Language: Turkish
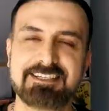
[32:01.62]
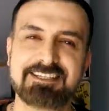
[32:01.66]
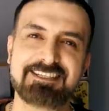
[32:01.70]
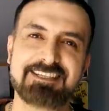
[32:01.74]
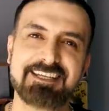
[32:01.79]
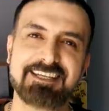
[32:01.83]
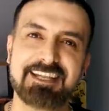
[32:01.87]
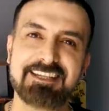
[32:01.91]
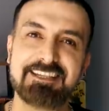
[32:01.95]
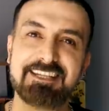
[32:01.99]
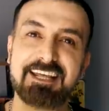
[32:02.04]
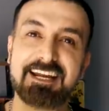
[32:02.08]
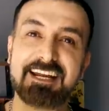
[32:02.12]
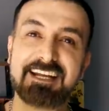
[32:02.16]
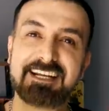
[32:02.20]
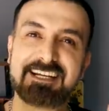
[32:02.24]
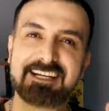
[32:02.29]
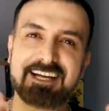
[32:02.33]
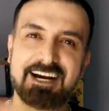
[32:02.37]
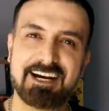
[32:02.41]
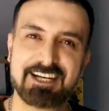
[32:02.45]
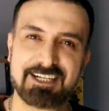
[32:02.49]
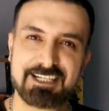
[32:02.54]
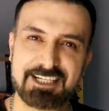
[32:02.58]
isteyenlere
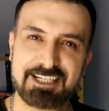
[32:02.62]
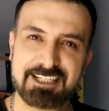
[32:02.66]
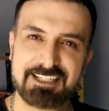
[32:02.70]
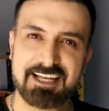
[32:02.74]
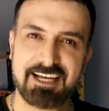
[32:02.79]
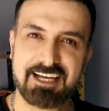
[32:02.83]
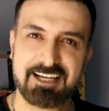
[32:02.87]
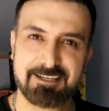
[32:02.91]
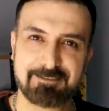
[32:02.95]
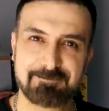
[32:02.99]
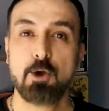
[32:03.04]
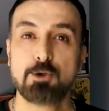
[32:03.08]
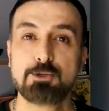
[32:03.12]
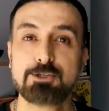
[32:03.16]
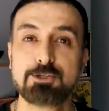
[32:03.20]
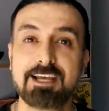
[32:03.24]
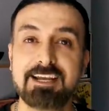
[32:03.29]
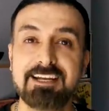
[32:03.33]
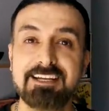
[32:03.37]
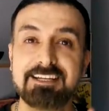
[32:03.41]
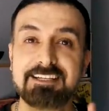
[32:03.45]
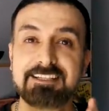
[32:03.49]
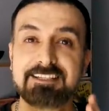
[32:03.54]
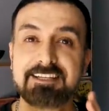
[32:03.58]
karşı da
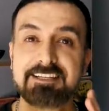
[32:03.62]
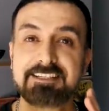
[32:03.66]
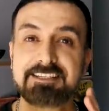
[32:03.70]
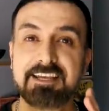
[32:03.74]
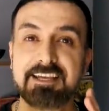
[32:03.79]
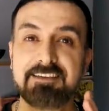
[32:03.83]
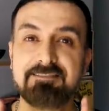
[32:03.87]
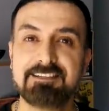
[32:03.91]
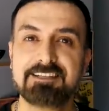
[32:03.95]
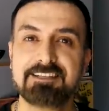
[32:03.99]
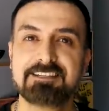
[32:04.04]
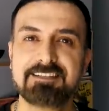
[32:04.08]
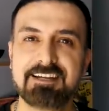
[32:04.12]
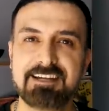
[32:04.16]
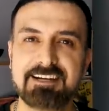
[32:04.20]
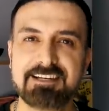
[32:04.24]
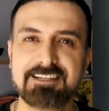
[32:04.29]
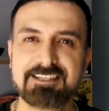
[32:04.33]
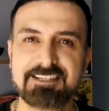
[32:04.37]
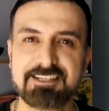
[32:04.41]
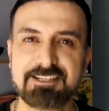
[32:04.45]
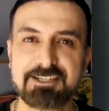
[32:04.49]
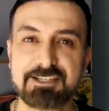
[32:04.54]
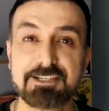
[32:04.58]
özellikle
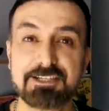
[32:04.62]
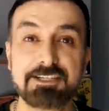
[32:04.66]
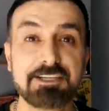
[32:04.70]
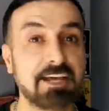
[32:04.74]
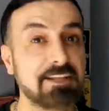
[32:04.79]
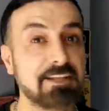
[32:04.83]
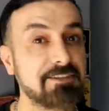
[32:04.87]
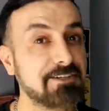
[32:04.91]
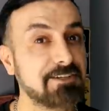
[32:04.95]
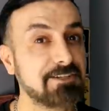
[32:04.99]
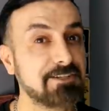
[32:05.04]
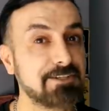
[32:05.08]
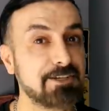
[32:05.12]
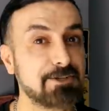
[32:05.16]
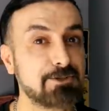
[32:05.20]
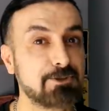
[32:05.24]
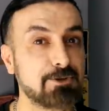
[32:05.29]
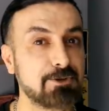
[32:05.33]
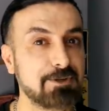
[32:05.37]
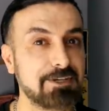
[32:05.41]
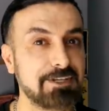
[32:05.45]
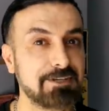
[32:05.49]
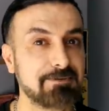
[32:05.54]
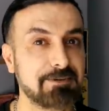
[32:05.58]
sevdikleriniz için kendinize
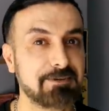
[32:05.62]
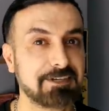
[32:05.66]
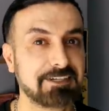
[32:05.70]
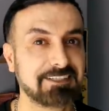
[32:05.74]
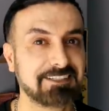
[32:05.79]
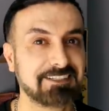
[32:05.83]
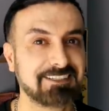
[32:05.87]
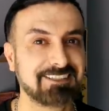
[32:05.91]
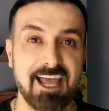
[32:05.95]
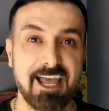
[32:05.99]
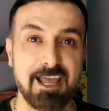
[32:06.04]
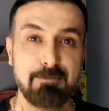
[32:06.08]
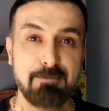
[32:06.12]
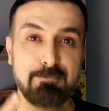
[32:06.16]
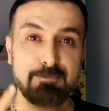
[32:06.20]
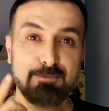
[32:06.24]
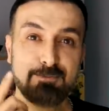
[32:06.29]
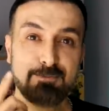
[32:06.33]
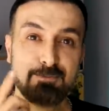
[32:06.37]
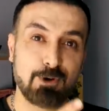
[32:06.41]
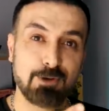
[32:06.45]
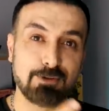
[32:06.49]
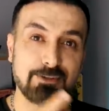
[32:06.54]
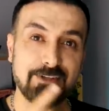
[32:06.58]
çok iyi bakın. Hem
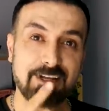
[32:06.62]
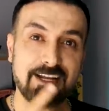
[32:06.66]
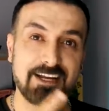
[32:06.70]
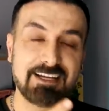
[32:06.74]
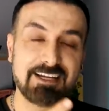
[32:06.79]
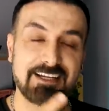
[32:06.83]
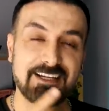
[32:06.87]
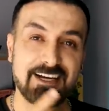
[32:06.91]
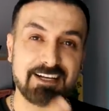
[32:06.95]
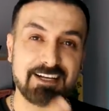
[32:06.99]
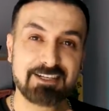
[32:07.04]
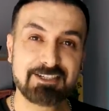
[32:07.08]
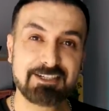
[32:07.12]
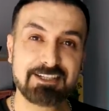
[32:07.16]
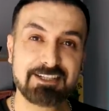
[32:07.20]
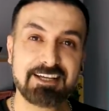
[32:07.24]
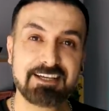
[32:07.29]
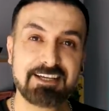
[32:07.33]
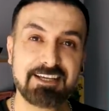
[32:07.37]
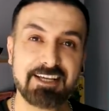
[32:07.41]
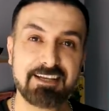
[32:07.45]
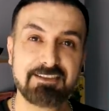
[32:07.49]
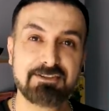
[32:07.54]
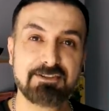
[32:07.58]
onlara karşı
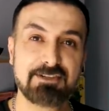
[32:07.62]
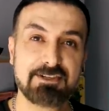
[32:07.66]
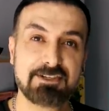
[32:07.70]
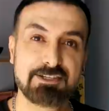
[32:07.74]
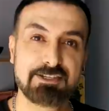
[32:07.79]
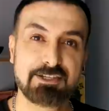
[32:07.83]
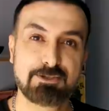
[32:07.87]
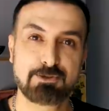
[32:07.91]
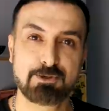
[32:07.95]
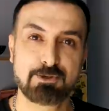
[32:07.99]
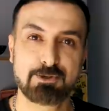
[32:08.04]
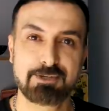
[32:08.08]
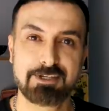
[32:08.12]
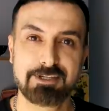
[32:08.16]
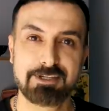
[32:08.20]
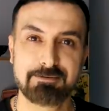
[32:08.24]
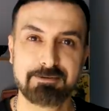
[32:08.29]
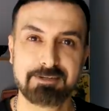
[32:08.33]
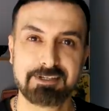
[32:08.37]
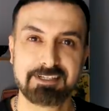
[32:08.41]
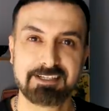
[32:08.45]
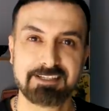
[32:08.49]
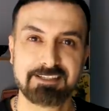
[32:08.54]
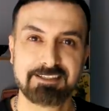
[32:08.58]
da kendinize çok iyi
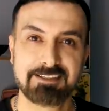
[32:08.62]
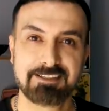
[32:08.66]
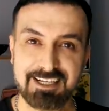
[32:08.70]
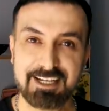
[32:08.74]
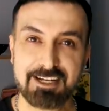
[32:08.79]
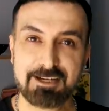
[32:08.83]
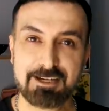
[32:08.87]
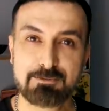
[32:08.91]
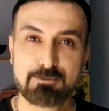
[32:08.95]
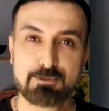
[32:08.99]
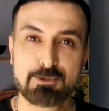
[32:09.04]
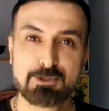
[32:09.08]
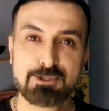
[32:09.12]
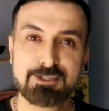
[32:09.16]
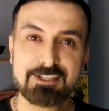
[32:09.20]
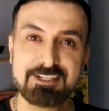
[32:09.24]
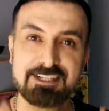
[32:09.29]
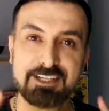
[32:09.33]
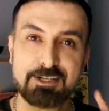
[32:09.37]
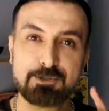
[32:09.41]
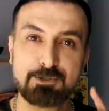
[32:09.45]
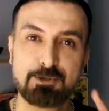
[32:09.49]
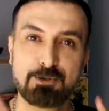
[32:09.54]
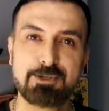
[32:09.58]
bakın. İnanın bu
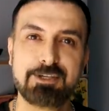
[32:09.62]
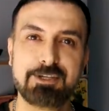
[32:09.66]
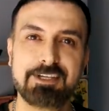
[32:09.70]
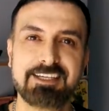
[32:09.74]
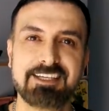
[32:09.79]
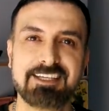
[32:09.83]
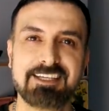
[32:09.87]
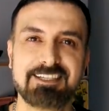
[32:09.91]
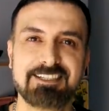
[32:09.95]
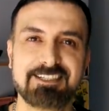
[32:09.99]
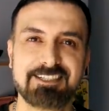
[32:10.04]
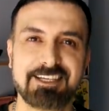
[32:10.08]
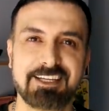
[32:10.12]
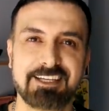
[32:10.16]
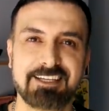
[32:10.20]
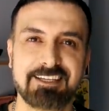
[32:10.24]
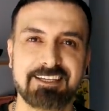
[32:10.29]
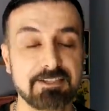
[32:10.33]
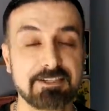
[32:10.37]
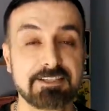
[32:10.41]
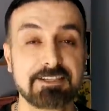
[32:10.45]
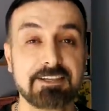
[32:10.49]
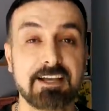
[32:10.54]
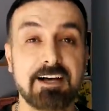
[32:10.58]
size çok iyi gelecek.
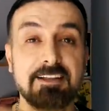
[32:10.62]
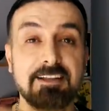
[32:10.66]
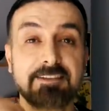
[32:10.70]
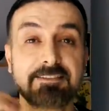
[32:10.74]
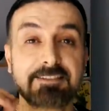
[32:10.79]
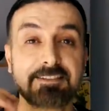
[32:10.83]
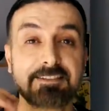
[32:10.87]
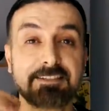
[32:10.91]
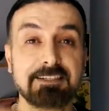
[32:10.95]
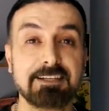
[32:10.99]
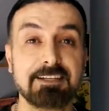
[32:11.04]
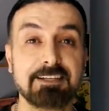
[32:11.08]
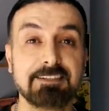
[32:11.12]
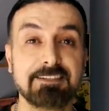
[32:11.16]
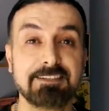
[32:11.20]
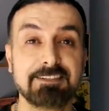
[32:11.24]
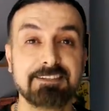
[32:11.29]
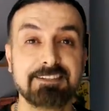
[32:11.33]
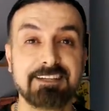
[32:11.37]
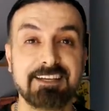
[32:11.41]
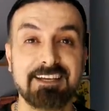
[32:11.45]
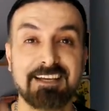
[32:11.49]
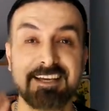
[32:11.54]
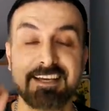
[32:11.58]
Sağlıklı
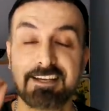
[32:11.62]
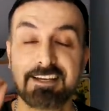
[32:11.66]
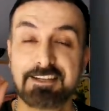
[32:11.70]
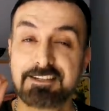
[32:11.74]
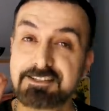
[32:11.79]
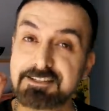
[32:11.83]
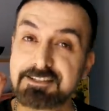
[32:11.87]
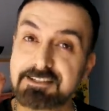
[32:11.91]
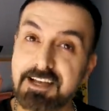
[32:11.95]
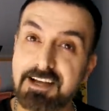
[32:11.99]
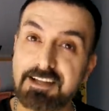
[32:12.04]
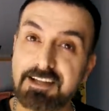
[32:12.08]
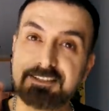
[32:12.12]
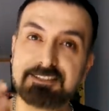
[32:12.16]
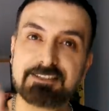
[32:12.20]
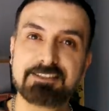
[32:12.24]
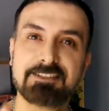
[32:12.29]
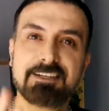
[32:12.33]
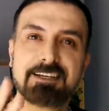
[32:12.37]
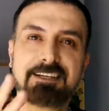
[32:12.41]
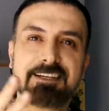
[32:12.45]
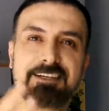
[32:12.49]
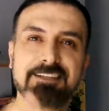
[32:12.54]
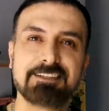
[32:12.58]
kalın,
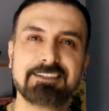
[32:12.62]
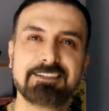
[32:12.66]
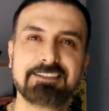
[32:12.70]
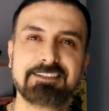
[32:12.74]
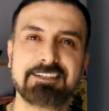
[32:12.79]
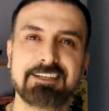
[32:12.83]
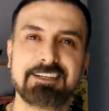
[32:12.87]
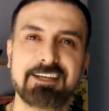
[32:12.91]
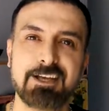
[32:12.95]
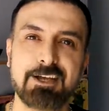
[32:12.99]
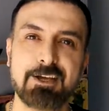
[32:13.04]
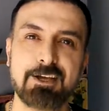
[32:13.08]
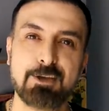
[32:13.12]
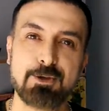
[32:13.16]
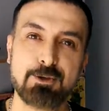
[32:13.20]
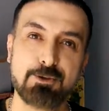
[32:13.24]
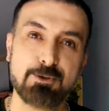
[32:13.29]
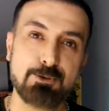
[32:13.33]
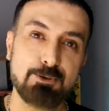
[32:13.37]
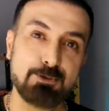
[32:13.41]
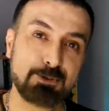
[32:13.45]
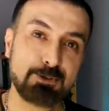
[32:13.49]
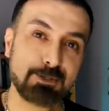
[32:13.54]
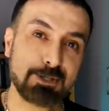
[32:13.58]
sağlıkla kalın.
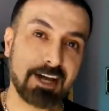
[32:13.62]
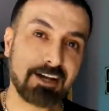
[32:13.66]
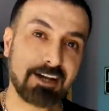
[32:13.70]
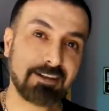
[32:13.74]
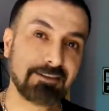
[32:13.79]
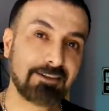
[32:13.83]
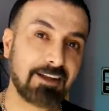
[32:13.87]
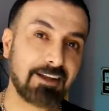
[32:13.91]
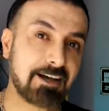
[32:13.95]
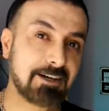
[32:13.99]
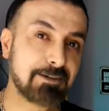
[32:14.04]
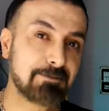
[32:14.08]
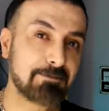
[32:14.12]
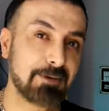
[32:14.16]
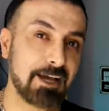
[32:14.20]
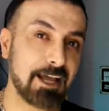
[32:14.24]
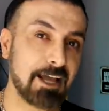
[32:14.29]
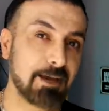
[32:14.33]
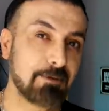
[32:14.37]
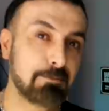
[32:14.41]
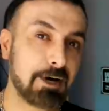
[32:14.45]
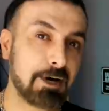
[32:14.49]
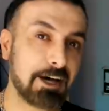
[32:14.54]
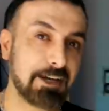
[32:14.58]
Yüce Allah'ıma
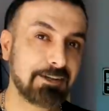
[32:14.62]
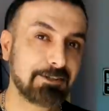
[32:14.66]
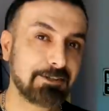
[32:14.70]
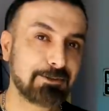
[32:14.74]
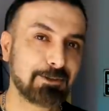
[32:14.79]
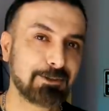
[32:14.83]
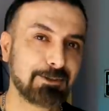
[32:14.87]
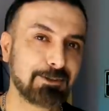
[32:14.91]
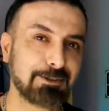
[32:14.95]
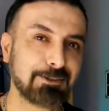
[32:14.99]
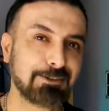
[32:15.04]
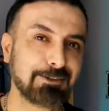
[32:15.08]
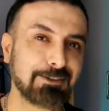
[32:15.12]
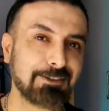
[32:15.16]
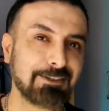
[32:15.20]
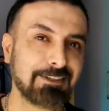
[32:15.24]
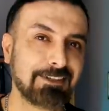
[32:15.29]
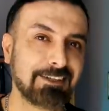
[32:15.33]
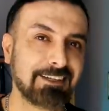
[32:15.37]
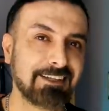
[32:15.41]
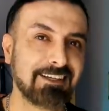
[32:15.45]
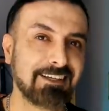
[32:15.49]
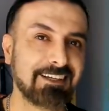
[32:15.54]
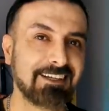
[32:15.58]
emanet olun.
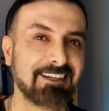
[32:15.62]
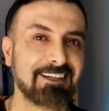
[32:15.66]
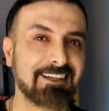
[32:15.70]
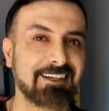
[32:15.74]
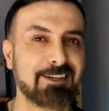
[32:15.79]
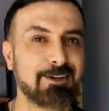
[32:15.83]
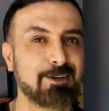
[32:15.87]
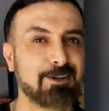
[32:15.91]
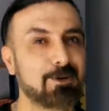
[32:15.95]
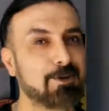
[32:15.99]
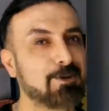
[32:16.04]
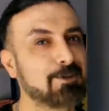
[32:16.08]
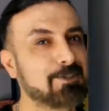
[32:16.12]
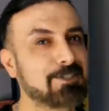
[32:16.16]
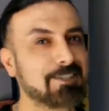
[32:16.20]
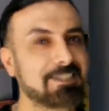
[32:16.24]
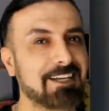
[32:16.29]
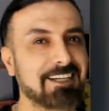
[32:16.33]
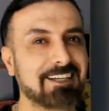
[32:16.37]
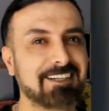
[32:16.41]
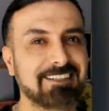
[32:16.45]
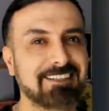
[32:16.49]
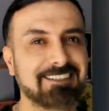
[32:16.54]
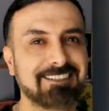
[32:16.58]

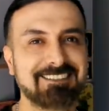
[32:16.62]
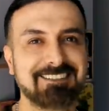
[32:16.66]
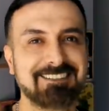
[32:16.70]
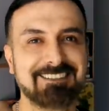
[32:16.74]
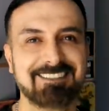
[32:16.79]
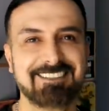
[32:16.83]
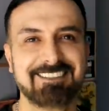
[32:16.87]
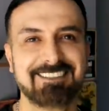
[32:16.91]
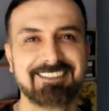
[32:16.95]
Hoşça kalın.